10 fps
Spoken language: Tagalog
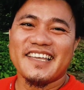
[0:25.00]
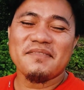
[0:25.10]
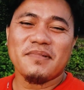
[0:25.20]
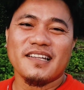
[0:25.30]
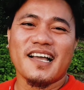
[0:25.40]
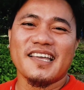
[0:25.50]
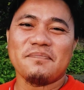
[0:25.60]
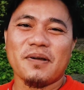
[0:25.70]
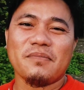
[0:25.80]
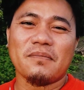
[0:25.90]
Ayan,
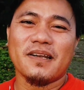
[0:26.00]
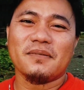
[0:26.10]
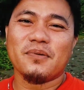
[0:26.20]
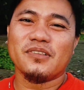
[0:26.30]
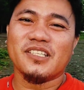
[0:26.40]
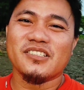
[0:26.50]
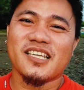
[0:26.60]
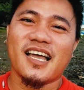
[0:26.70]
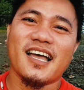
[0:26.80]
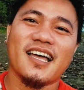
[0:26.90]
maligayang pagbabalik po dito
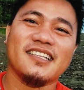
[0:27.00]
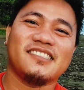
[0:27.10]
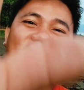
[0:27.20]
sa